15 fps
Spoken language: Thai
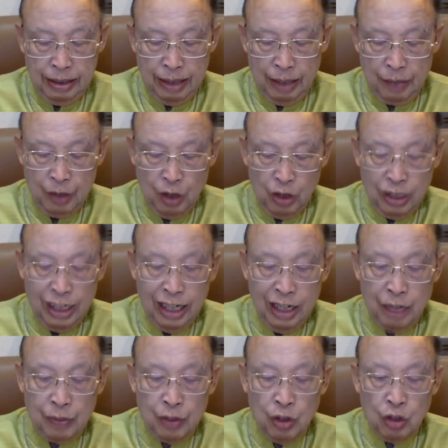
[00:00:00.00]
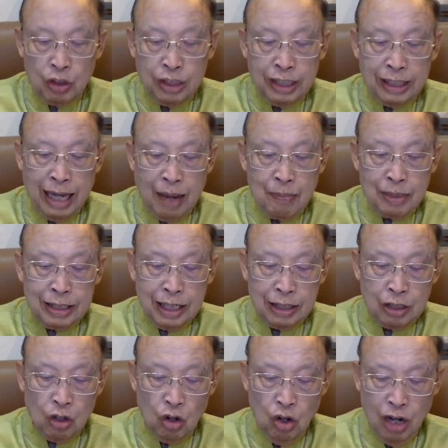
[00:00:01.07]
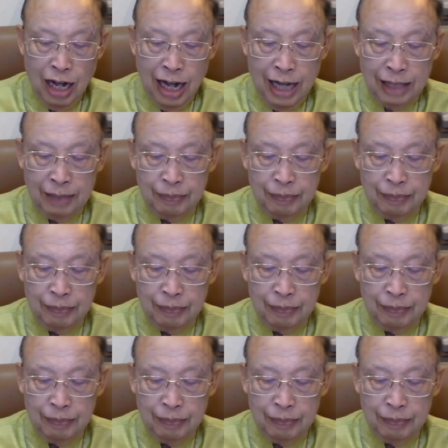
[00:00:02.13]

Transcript: พี่น้องเห็นแล้วพี่น้องคนติดตามอาจารย์จะขออ่าน